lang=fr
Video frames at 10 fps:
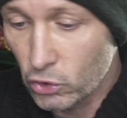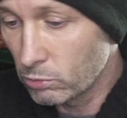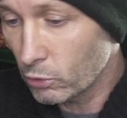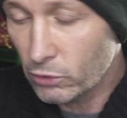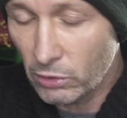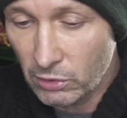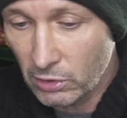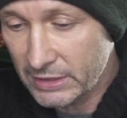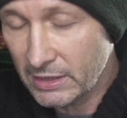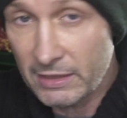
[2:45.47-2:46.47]
je monte
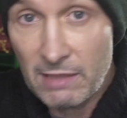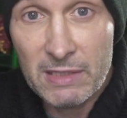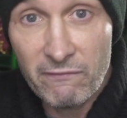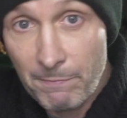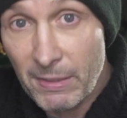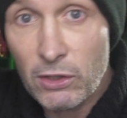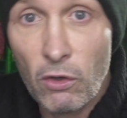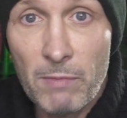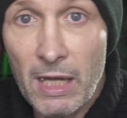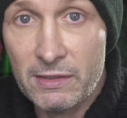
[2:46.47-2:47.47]
l'escalier, mais il n'y avait pas de
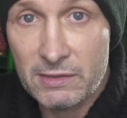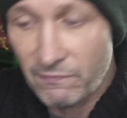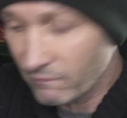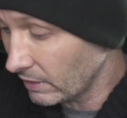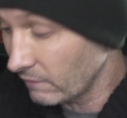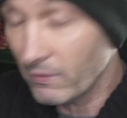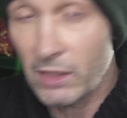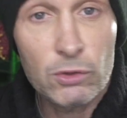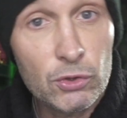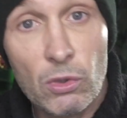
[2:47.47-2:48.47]
rambarde, ce qui fait qu'il fallait faire
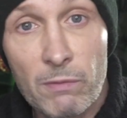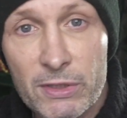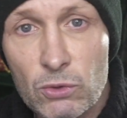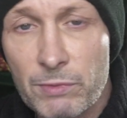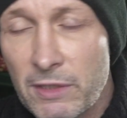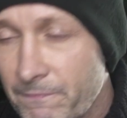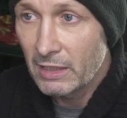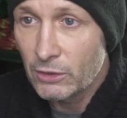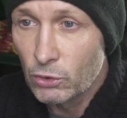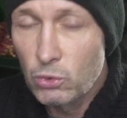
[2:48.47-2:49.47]
attention à ne pas tomber.
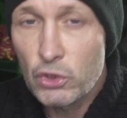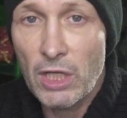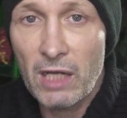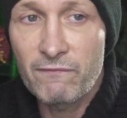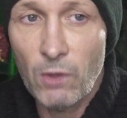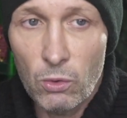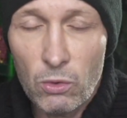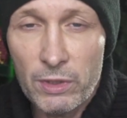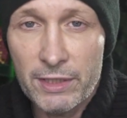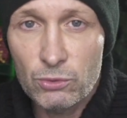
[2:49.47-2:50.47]
Et du coup, j'arrive en
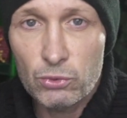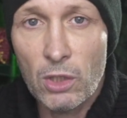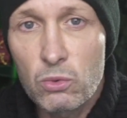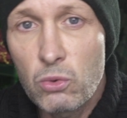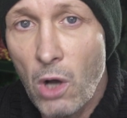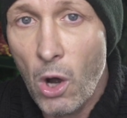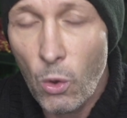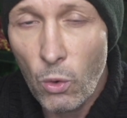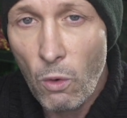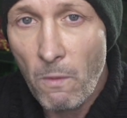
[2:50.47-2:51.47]
haut, et tout d'un coup, en
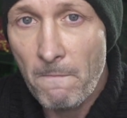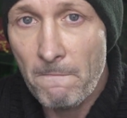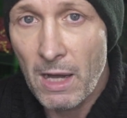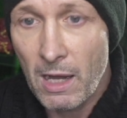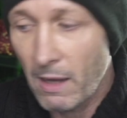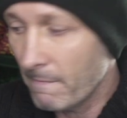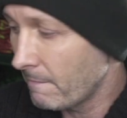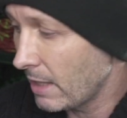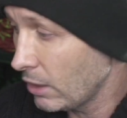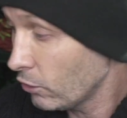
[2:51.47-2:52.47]
haut, ma
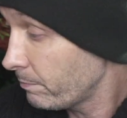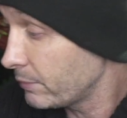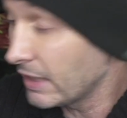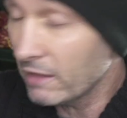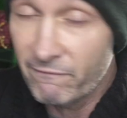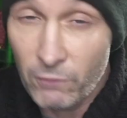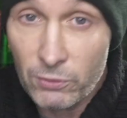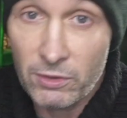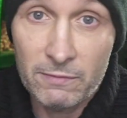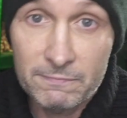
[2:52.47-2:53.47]
lampe
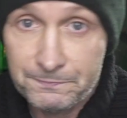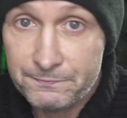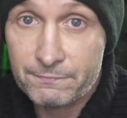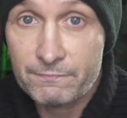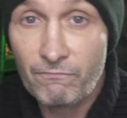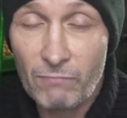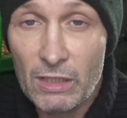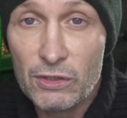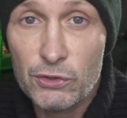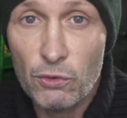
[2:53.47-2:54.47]
d'iPhone
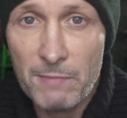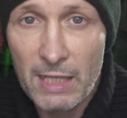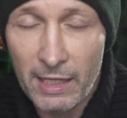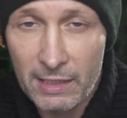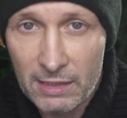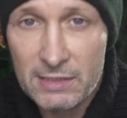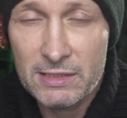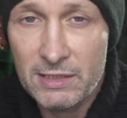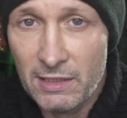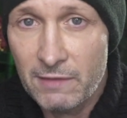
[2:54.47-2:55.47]
se met à
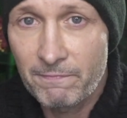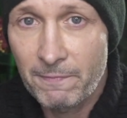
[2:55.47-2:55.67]
grésiller